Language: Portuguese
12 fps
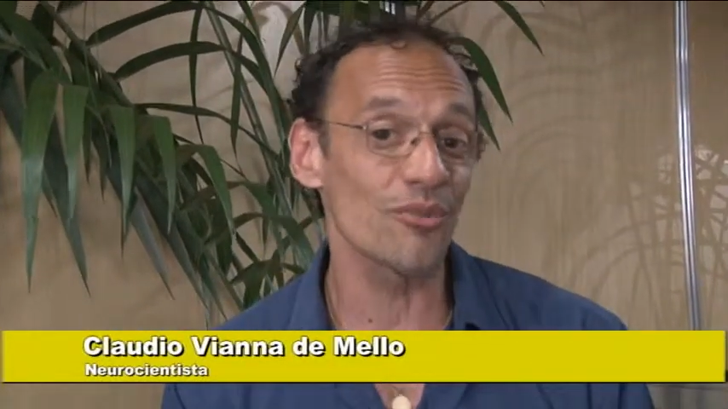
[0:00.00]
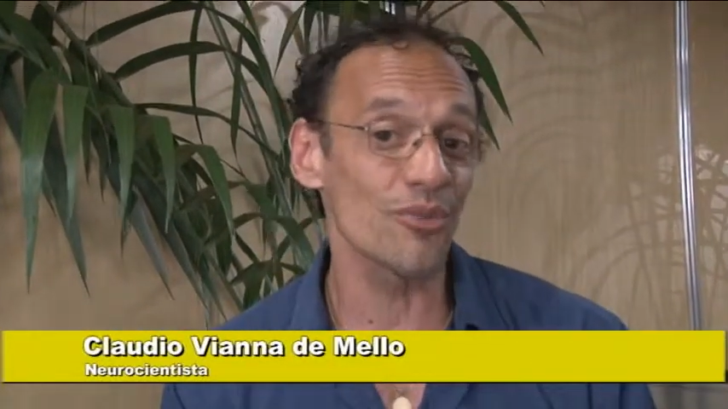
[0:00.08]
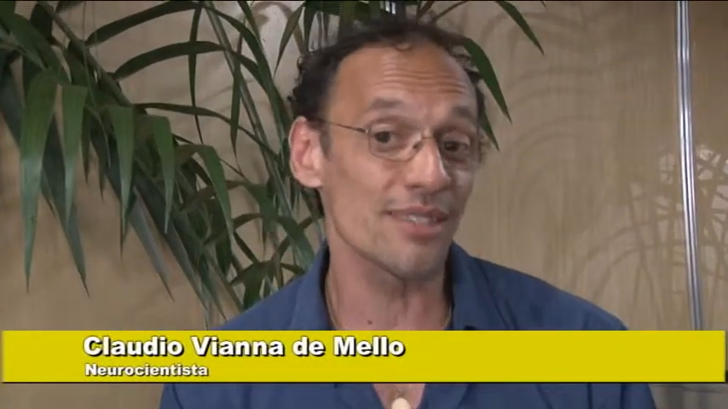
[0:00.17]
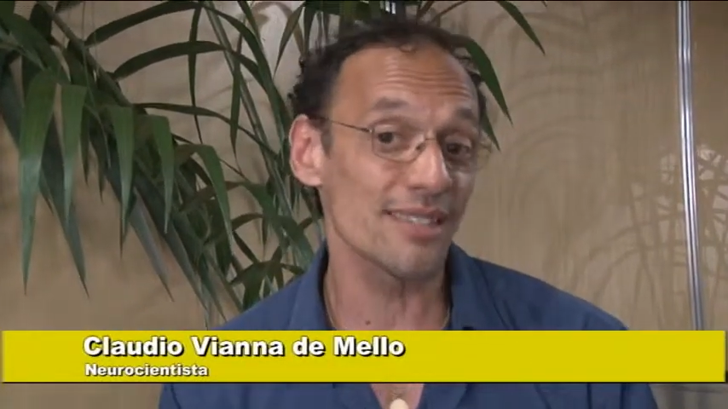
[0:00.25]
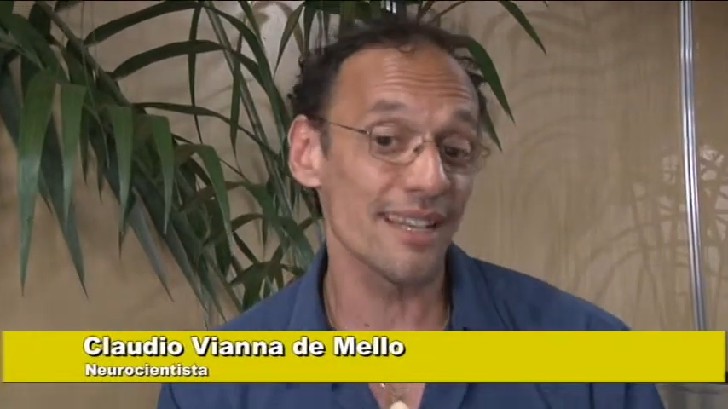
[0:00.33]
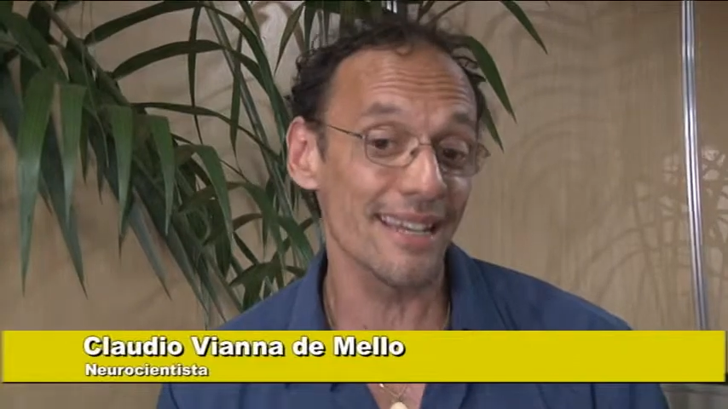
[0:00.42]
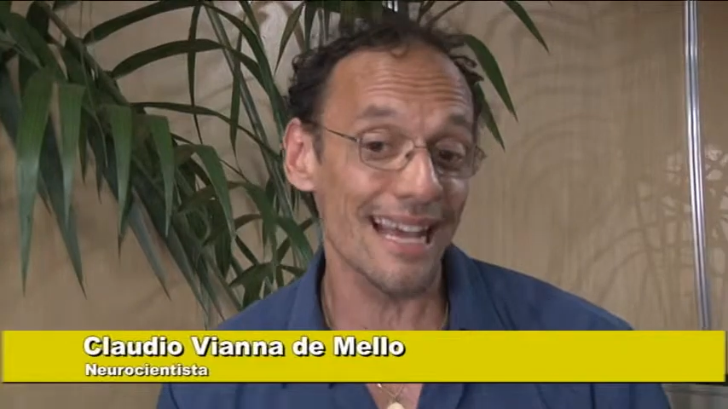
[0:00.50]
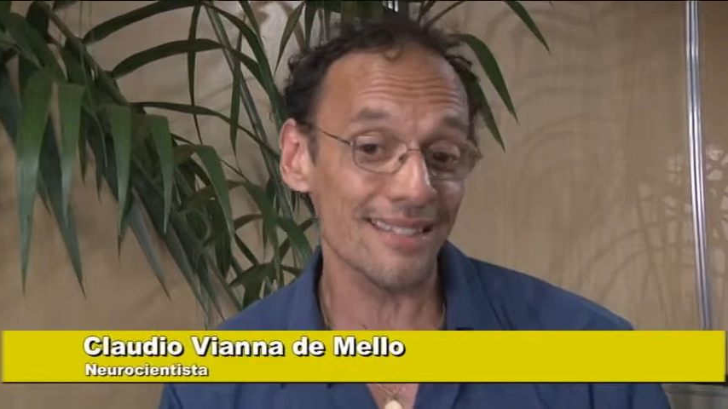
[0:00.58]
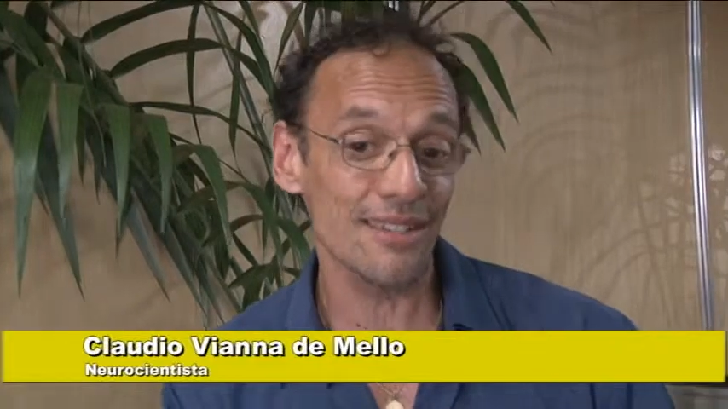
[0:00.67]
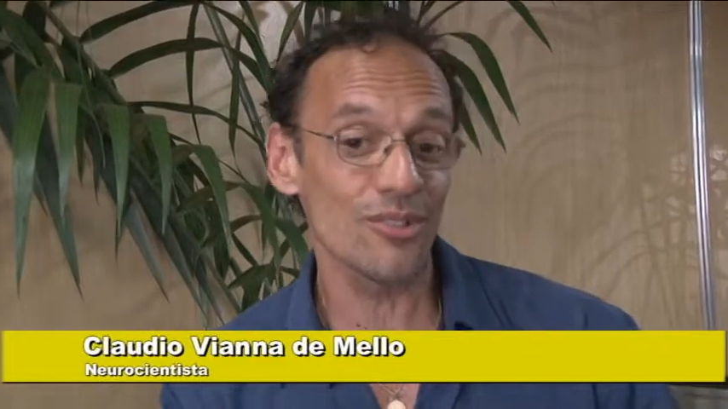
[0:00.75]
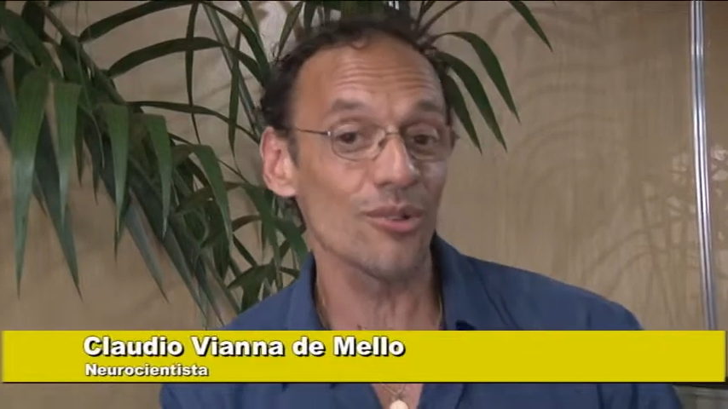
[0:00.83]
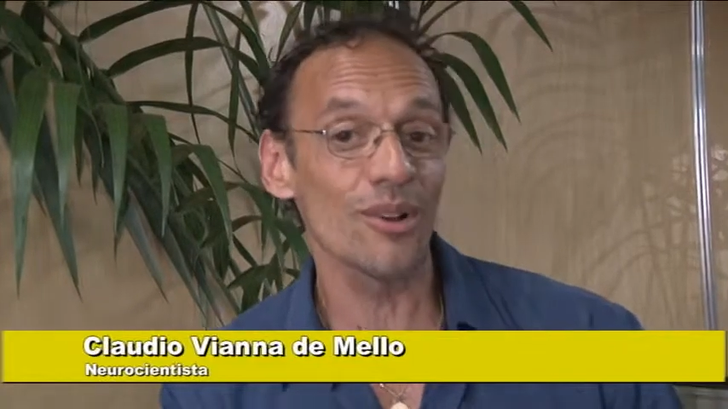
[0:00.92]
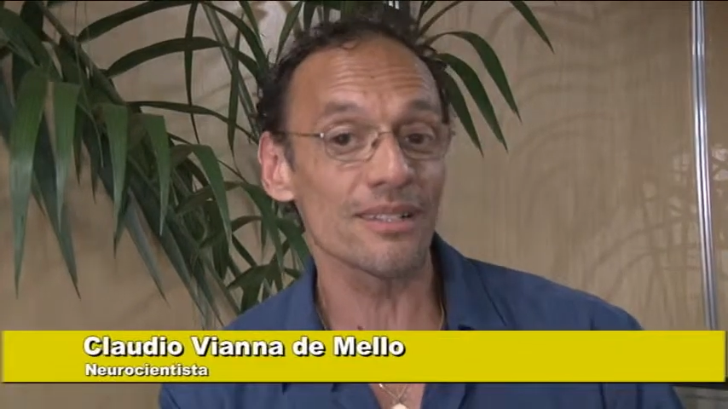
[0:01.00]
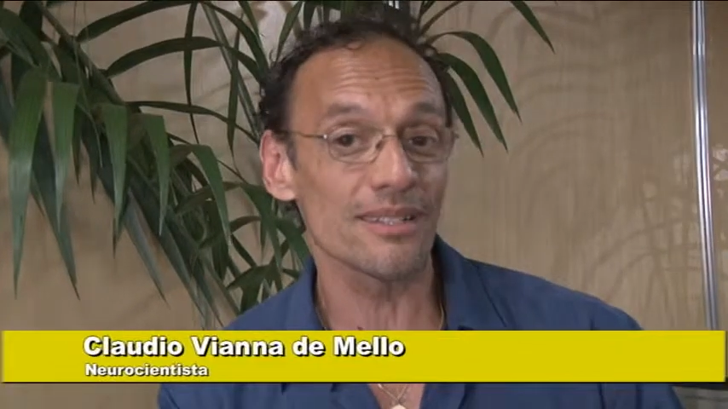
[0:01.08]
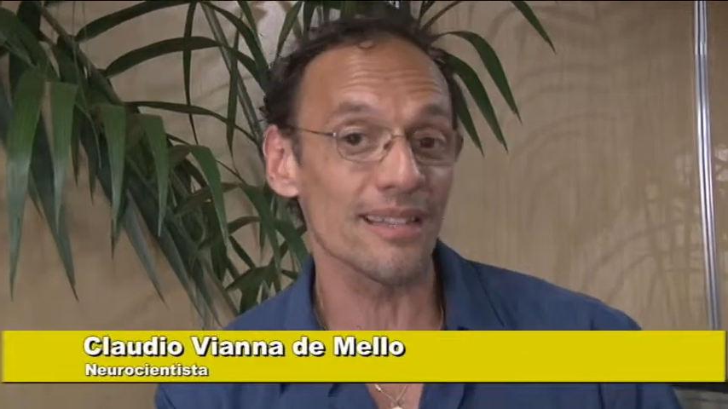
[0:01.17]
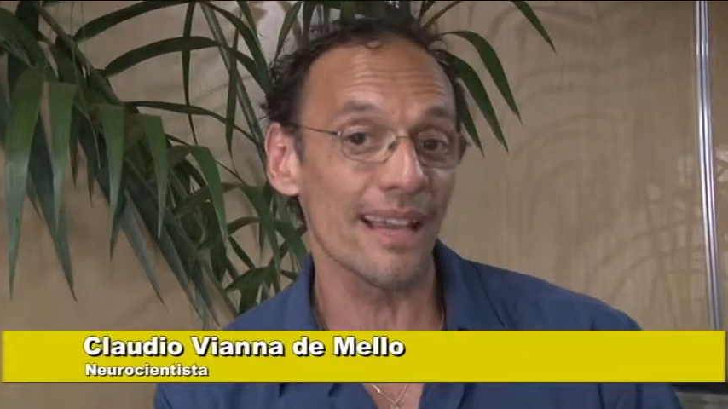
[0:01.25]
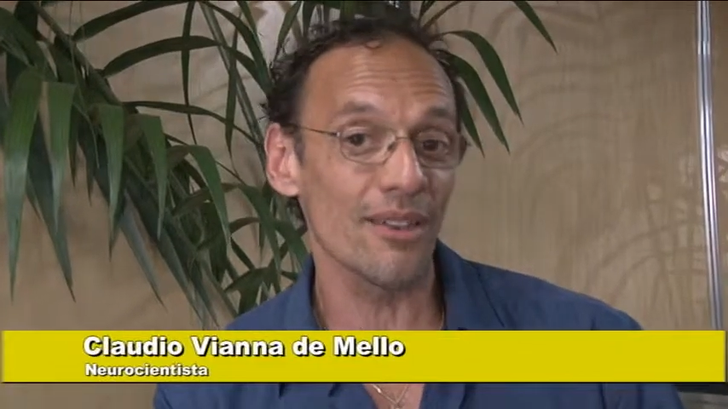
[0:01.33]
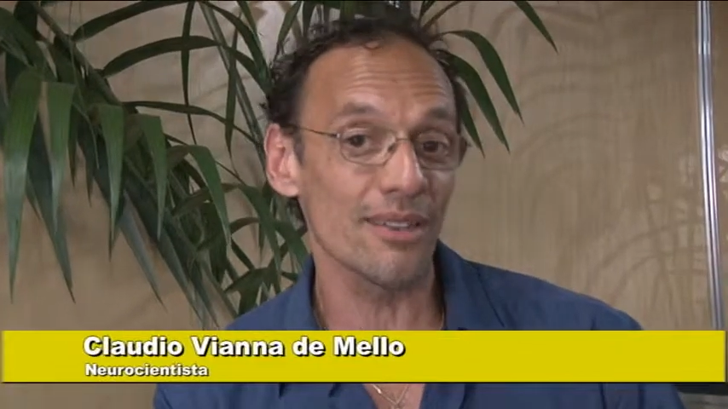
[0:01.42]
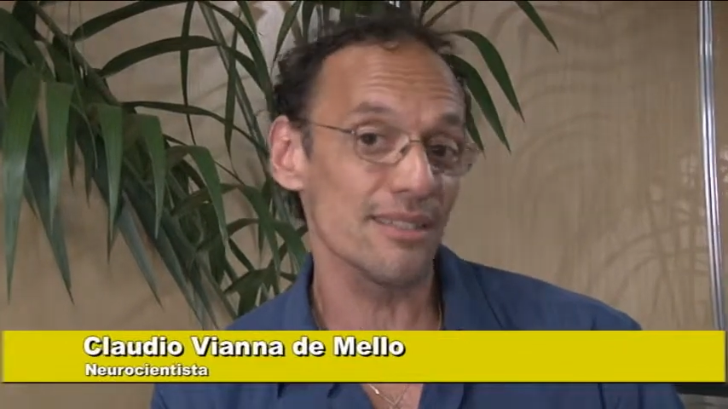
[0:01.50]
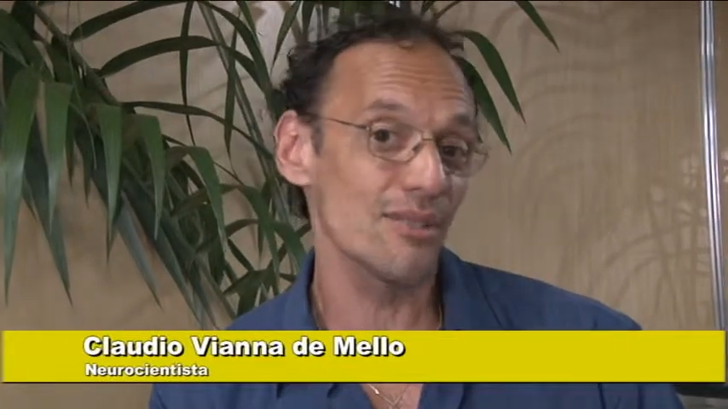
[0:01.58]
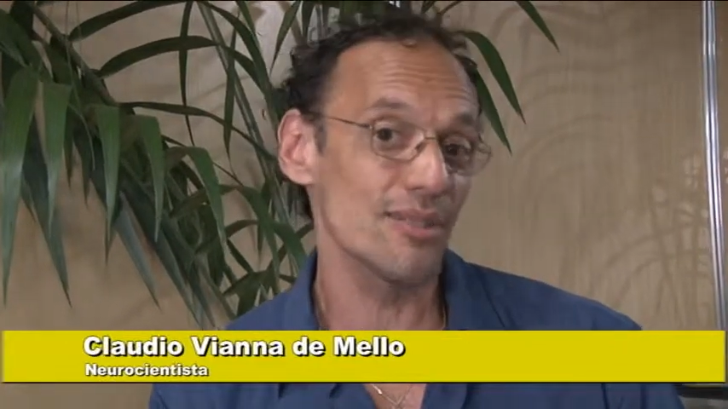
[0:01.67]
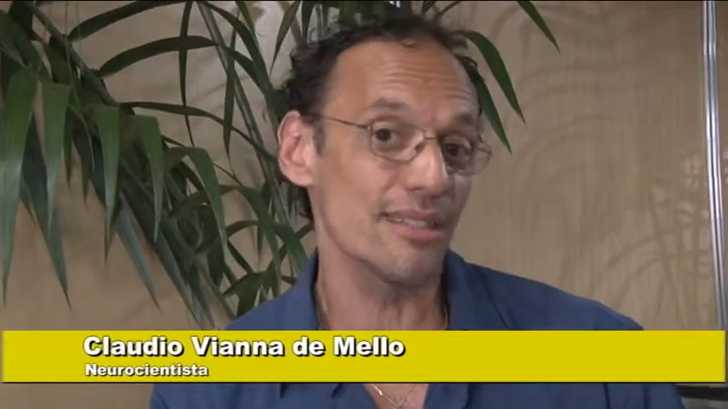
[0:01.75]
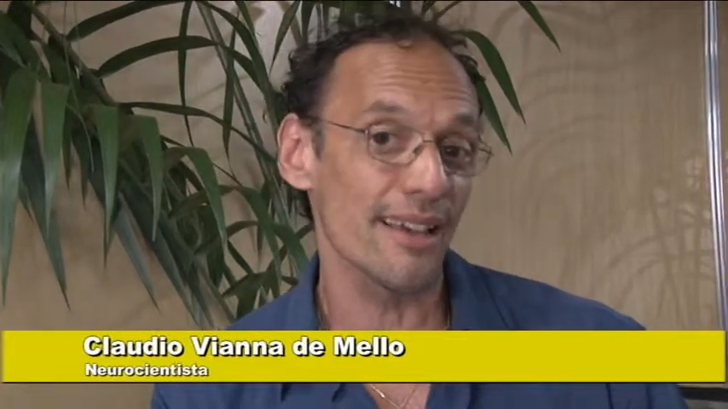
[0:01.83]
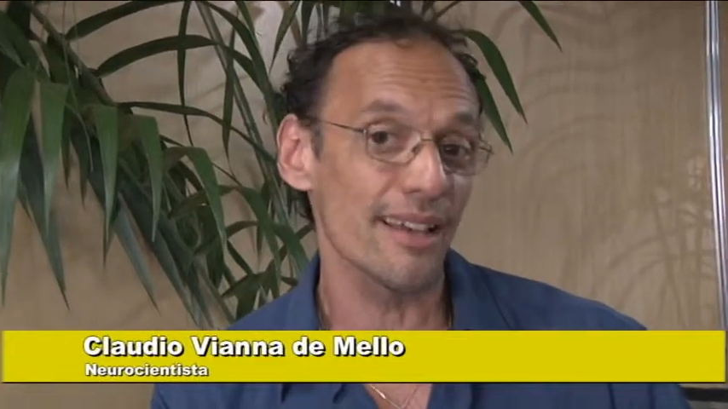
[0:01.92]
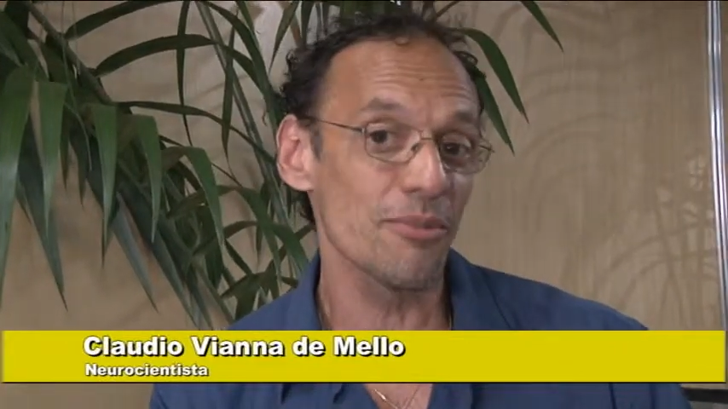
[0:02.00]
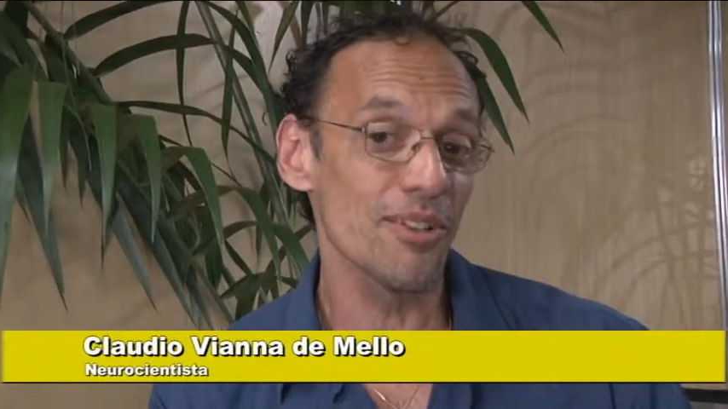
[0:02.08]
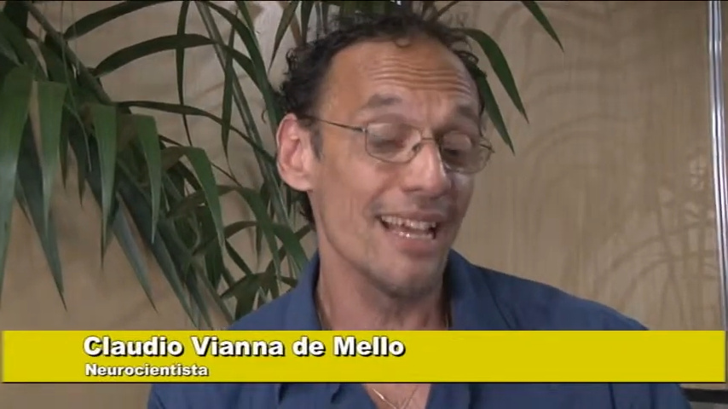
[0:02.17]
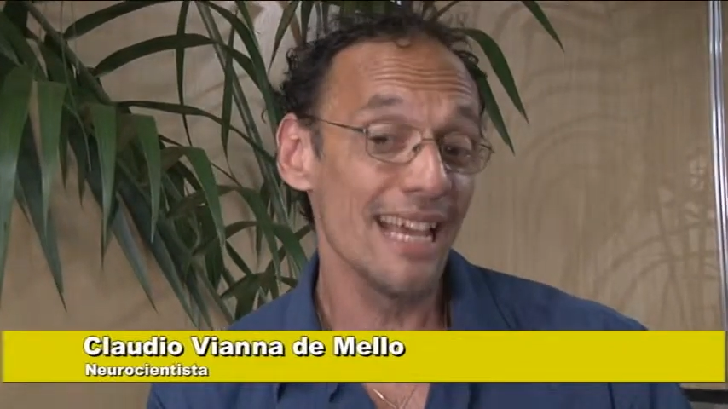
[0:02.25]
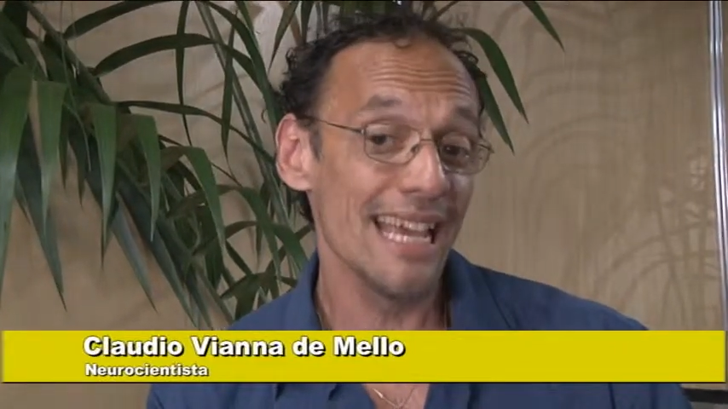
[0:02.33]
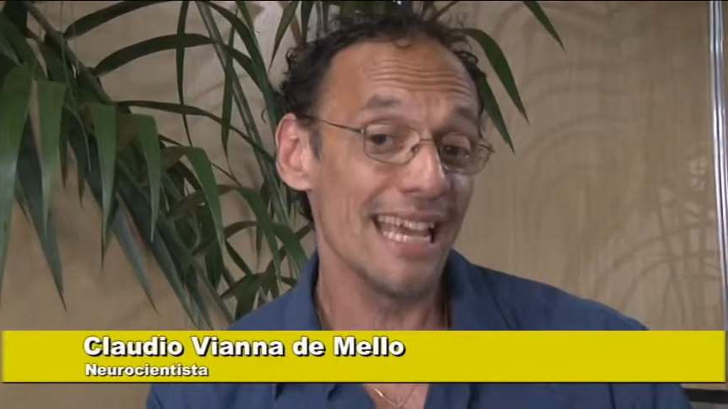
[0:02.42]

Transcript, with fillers: você nasce com as células do cérebro